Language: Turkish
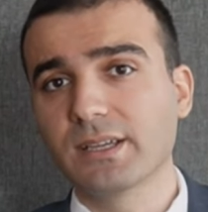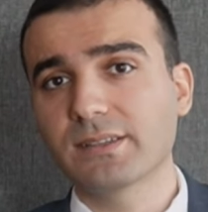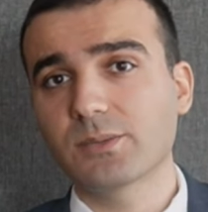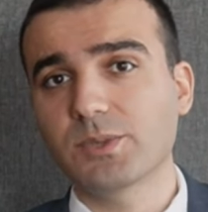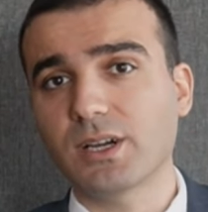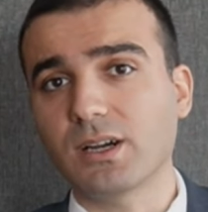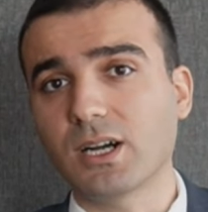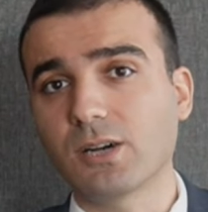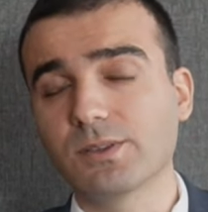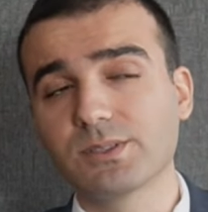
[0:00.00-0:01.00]
Tabii
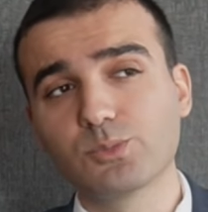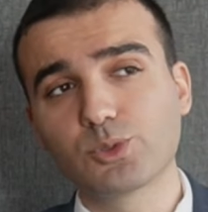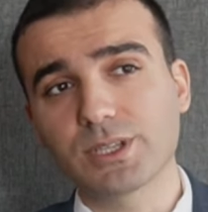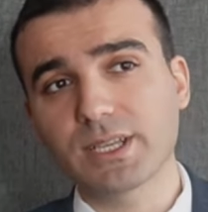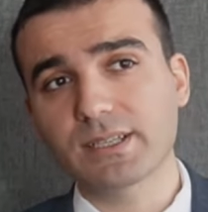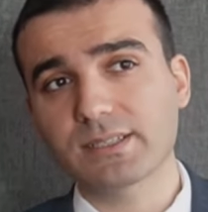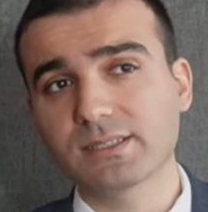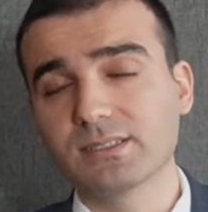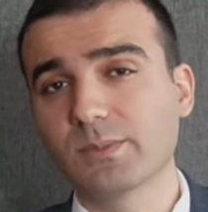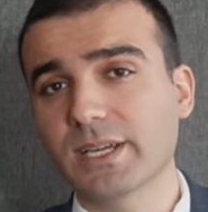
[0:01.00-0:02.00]
havanın bu kadar
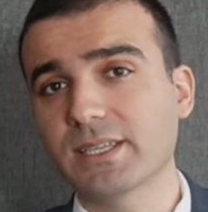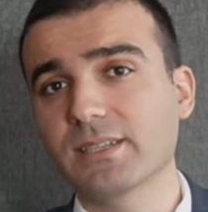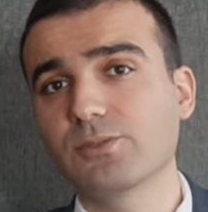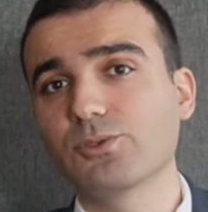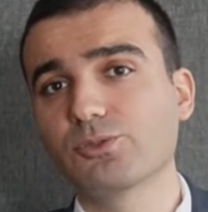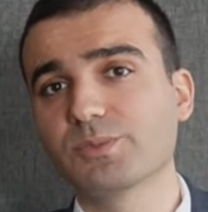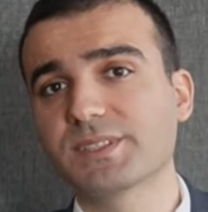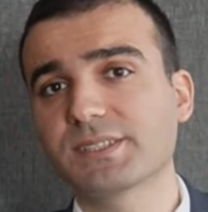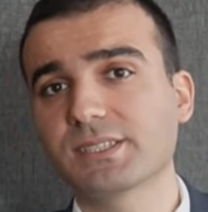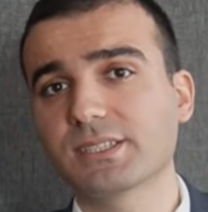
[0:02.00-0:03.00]
ılıman gidiyor
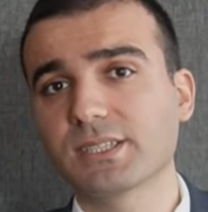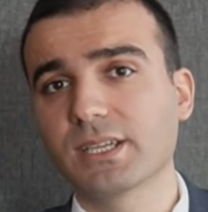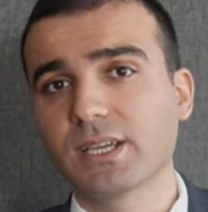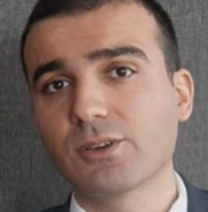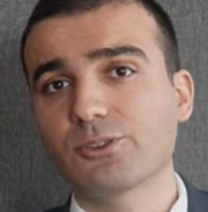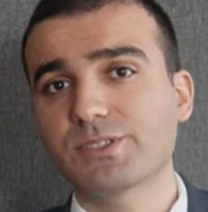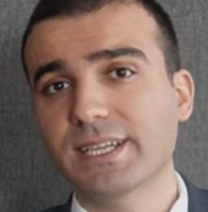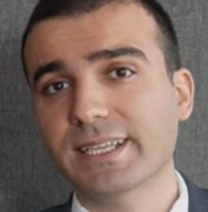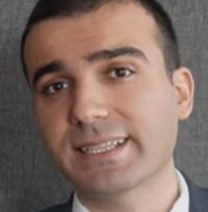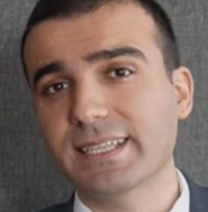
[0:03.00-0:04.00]
olması
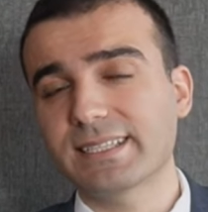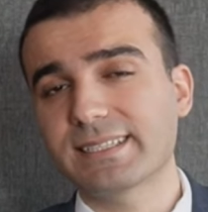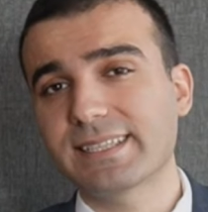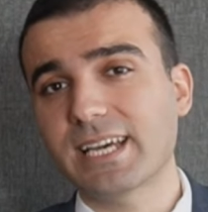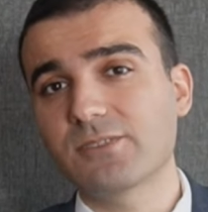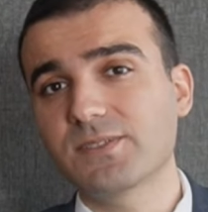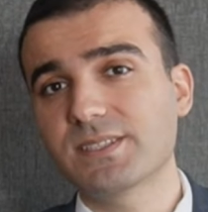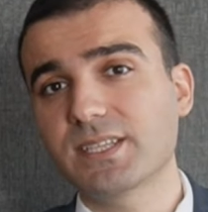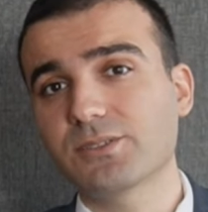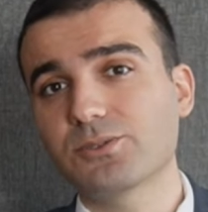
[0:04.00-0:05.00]
özellikle servis
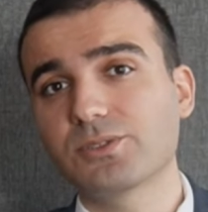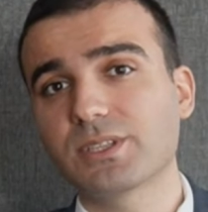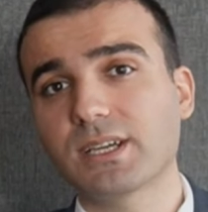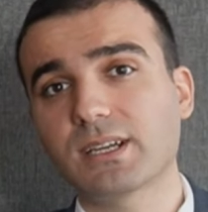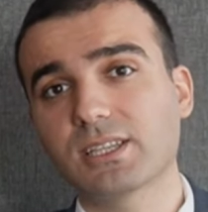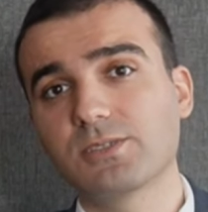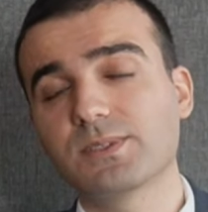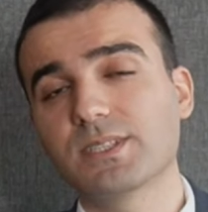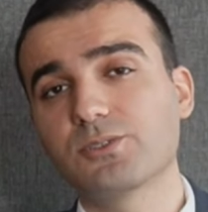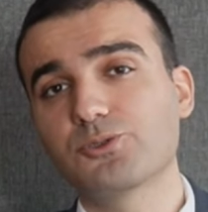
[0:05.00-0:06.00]
sektöründeki
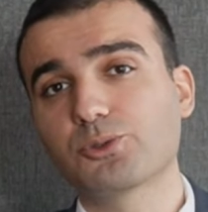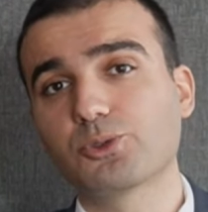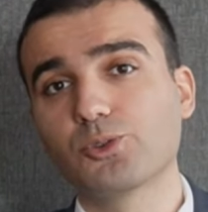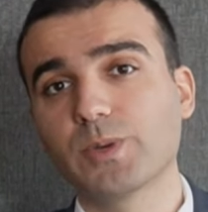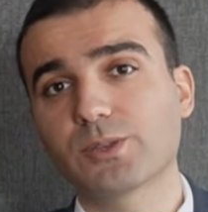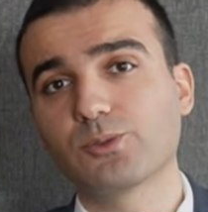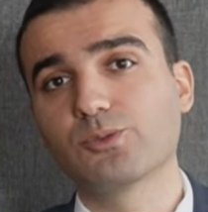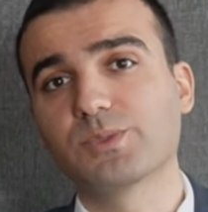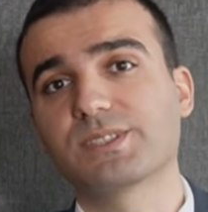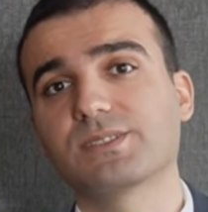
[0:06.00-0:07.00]
aktivitenin çok kuvvetli
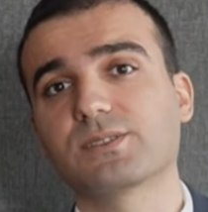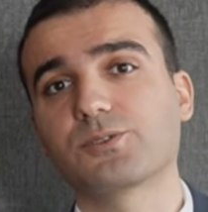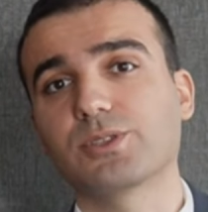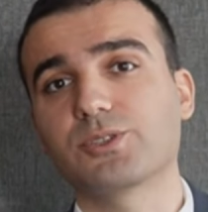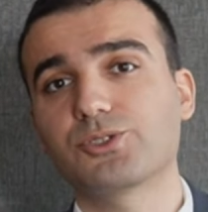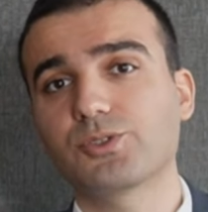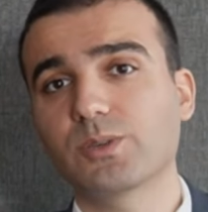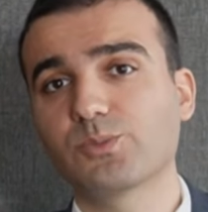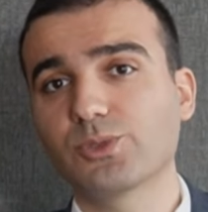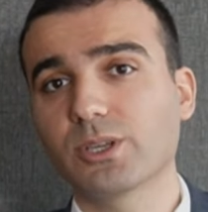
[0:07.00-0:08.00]
olmasını yol açıyor
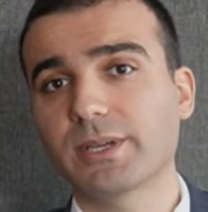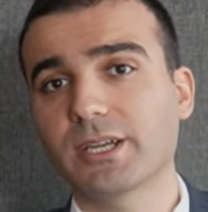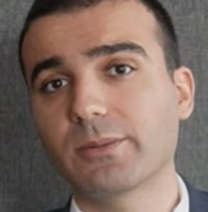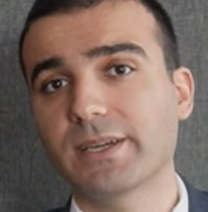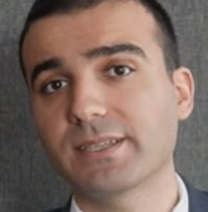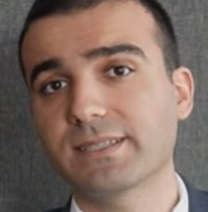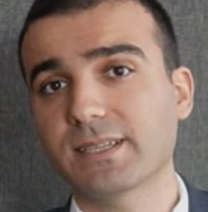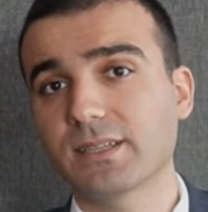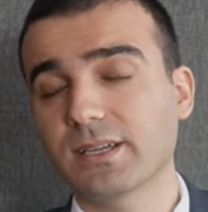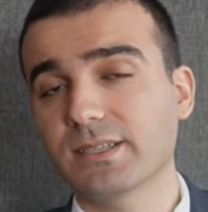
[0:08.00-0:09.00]
ve bununla beraber de
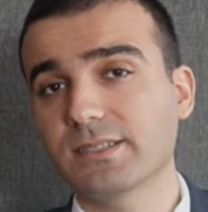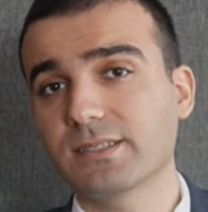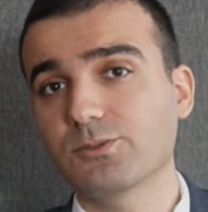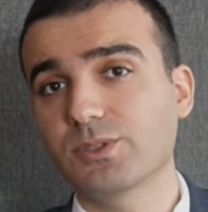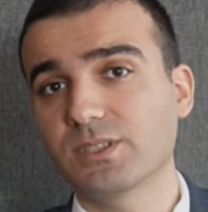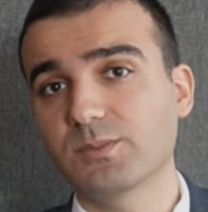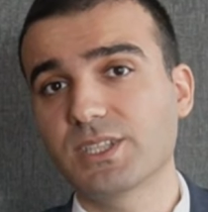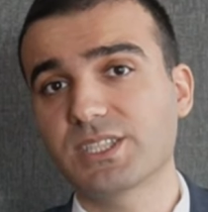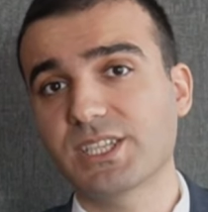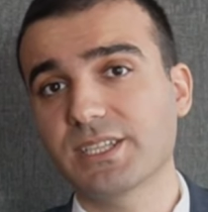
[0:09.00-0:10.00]
sanayi üretimi
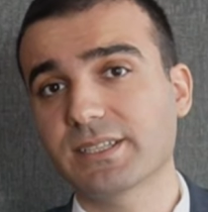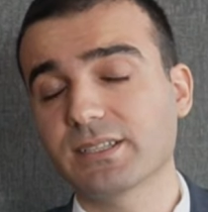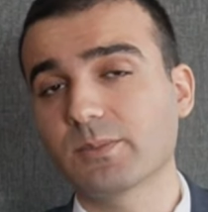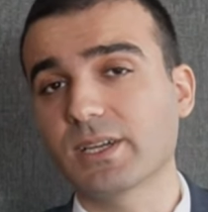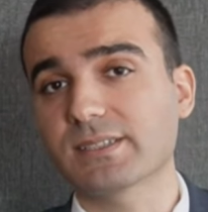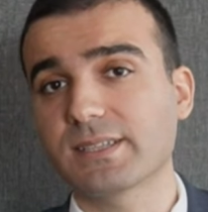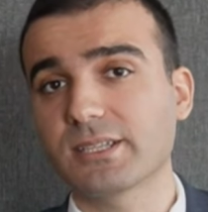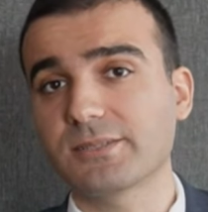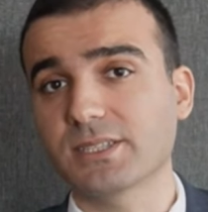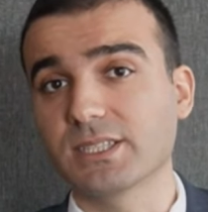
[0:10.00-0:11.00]
de çeyreklik
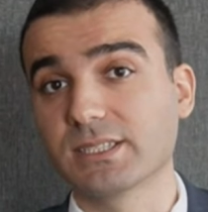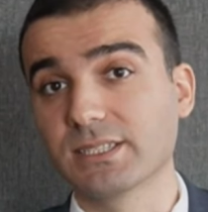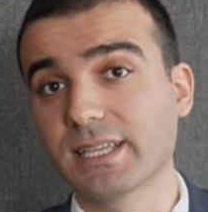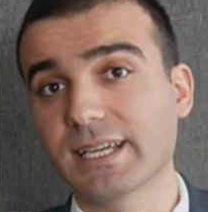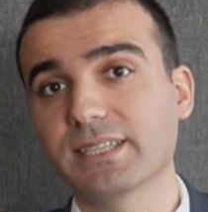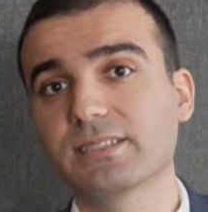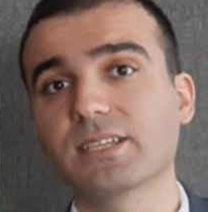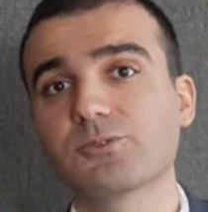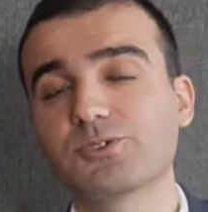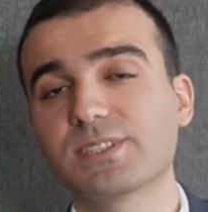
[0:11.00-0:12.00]
bazda yıldan yıla
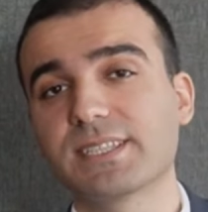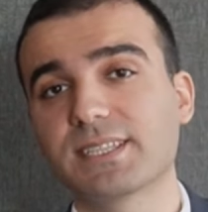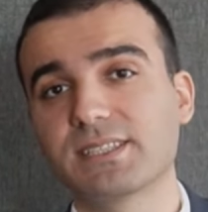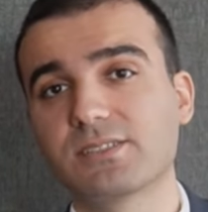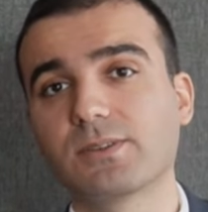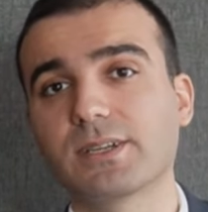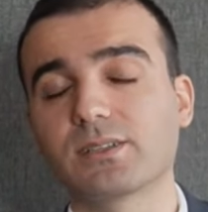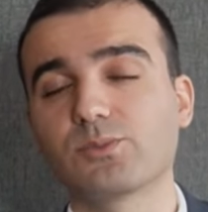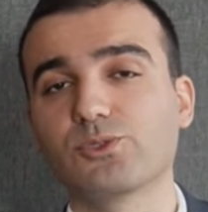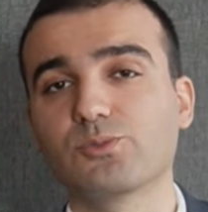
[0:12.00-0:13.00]
%8
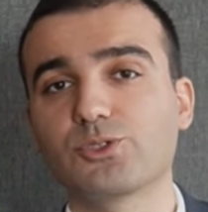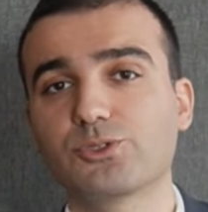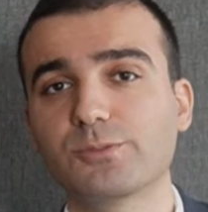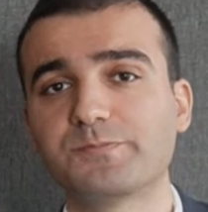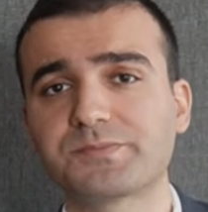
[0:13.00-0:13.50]
civarında büyümüştü.